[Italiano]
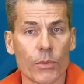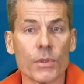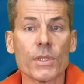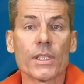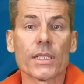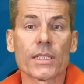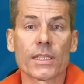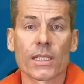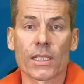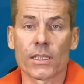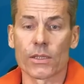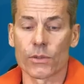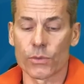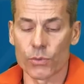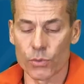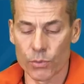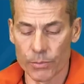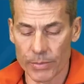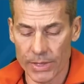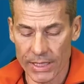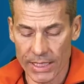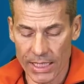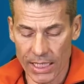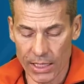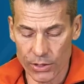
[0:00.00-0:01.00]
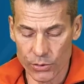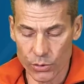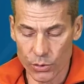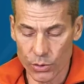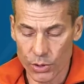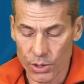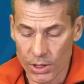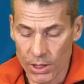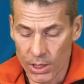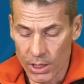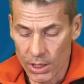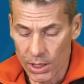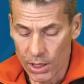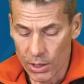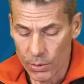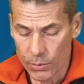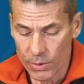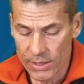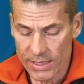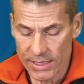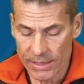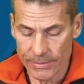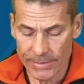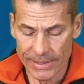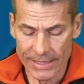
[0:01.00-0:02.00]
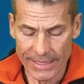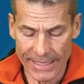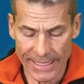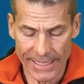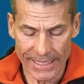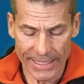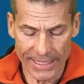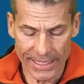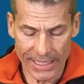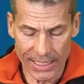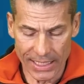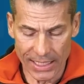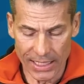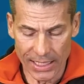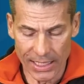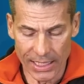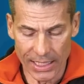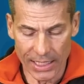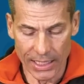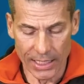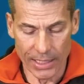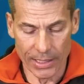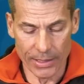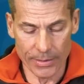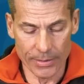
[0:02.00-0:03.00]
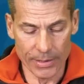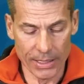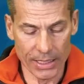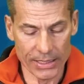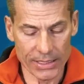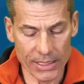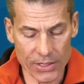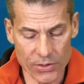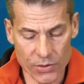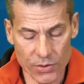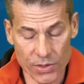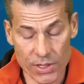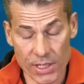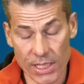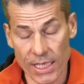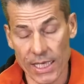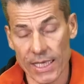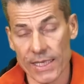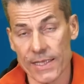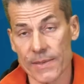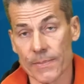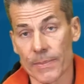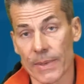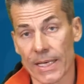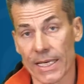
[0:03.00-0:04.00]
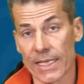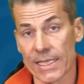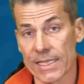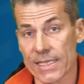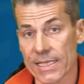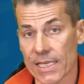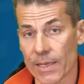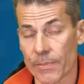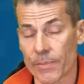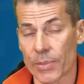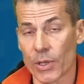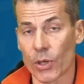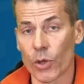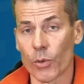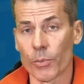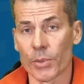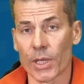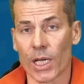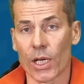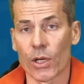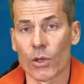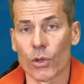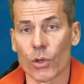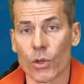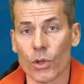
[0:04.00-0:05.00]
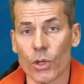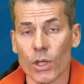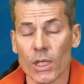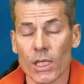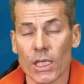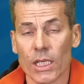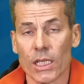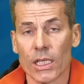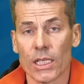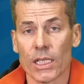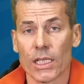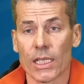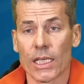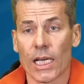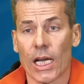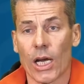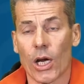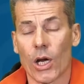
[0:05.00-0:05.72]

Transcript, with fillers: quindi entrando sul mercato in questa maniera e adesso si è espansa e piano piano eh,